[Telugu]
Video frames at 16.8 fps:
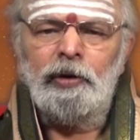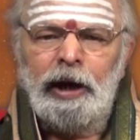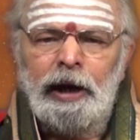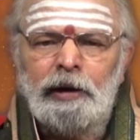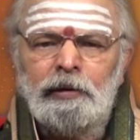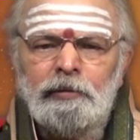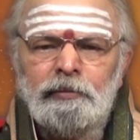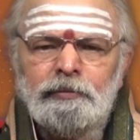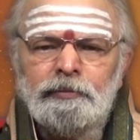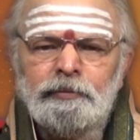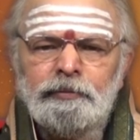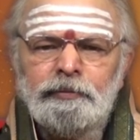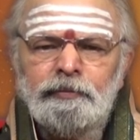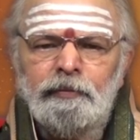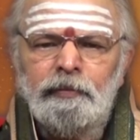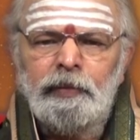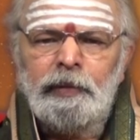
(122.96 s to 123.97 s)
ఉన్నాయి
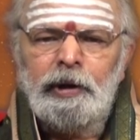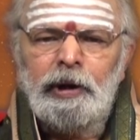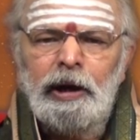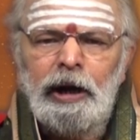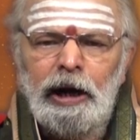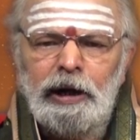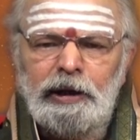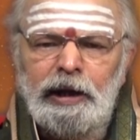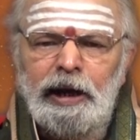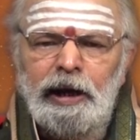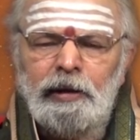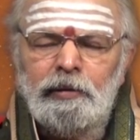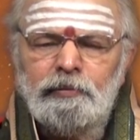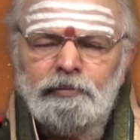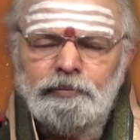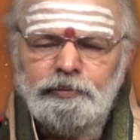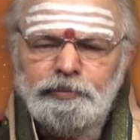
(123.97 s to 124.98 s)
అయితే
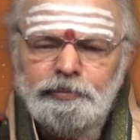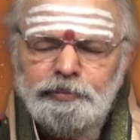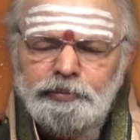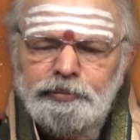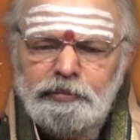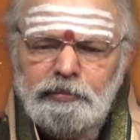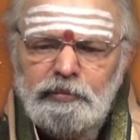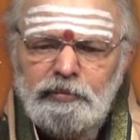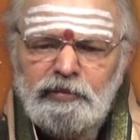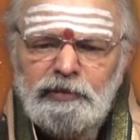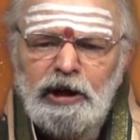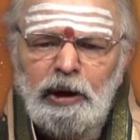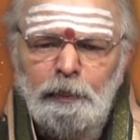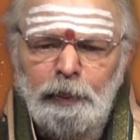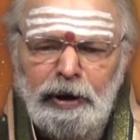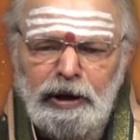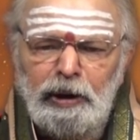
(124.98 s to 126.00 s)

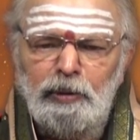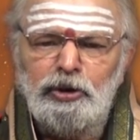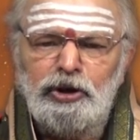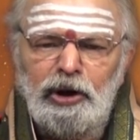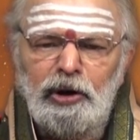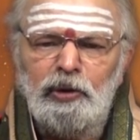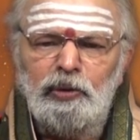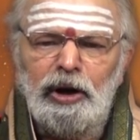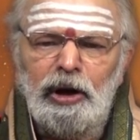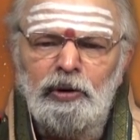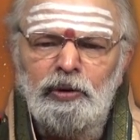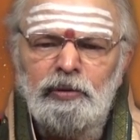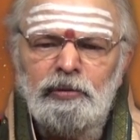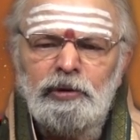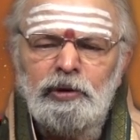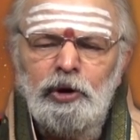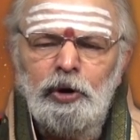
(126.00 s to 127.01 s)
ప్రతి విషయంలో కూడాను
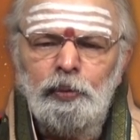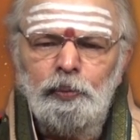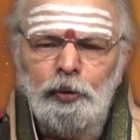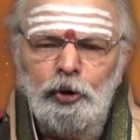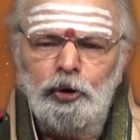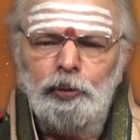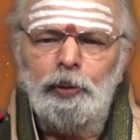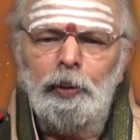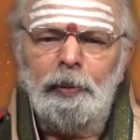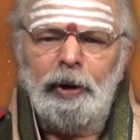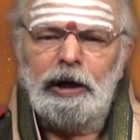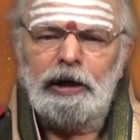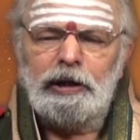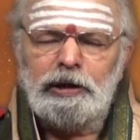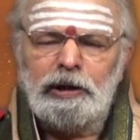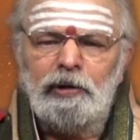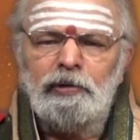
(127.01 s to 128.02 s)
పొదుపు
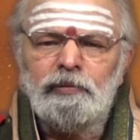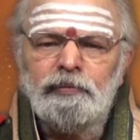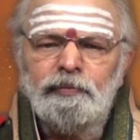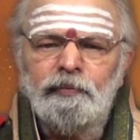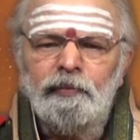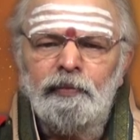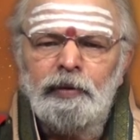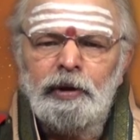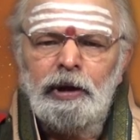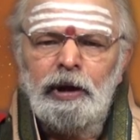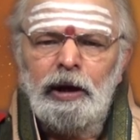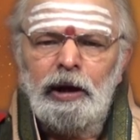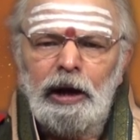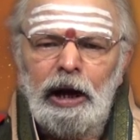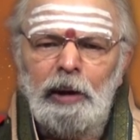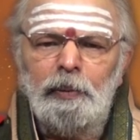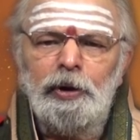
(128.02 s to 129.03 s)
పాటించడం
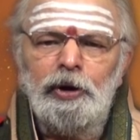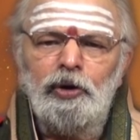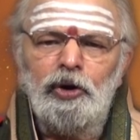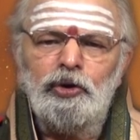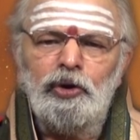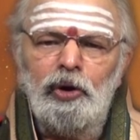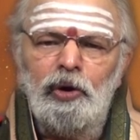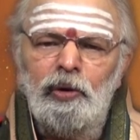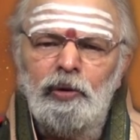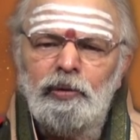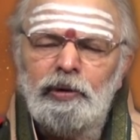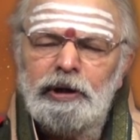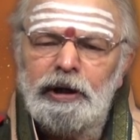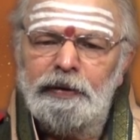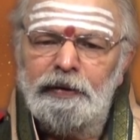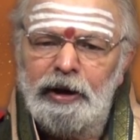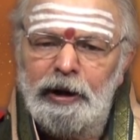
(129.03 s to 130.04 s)
రాబోయే రోజుల్లో
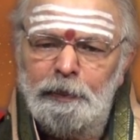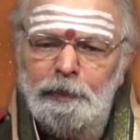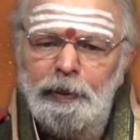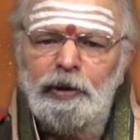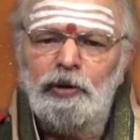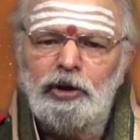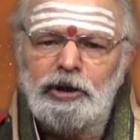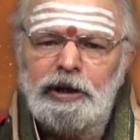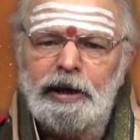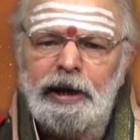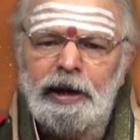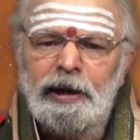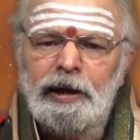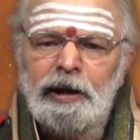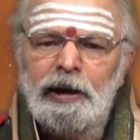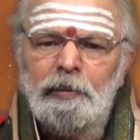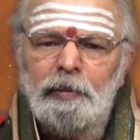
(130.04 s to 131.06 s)
ఏదైనా ఇబ్బంది వస్తే
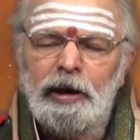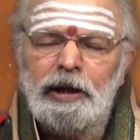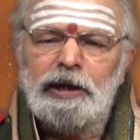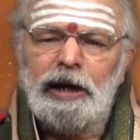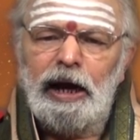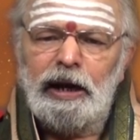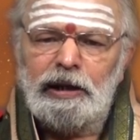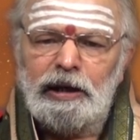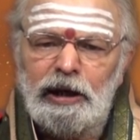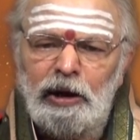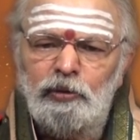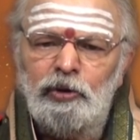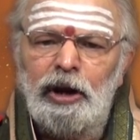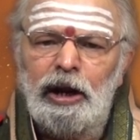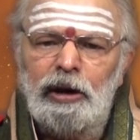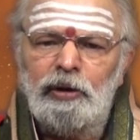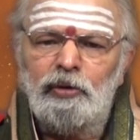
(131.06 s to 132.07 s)
మనం జాగ్రత్తగా
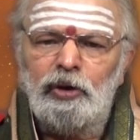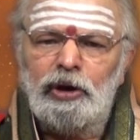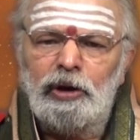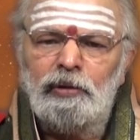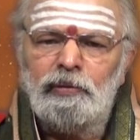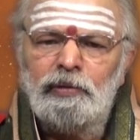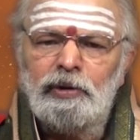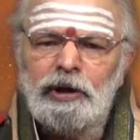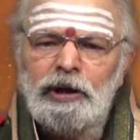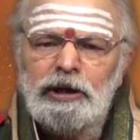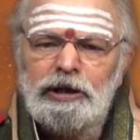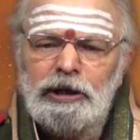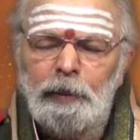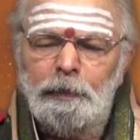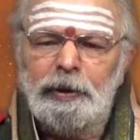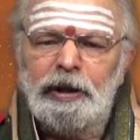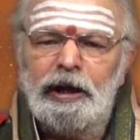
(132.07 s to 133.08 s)
ఉండాలనుకోవటం
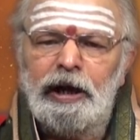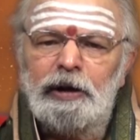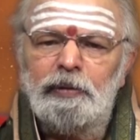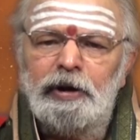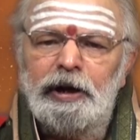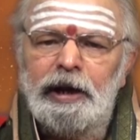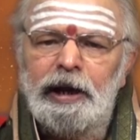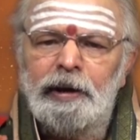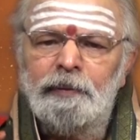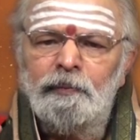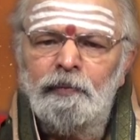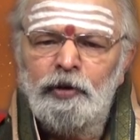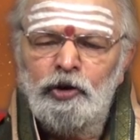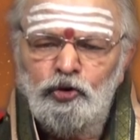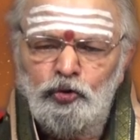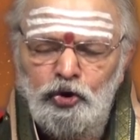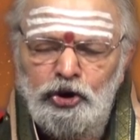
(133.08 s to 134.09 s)
చెప్పదగినటువంటి
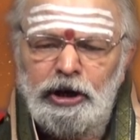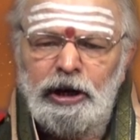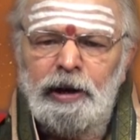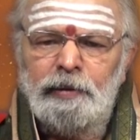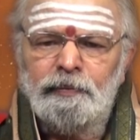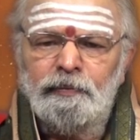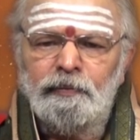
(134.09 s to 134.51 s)
సూచన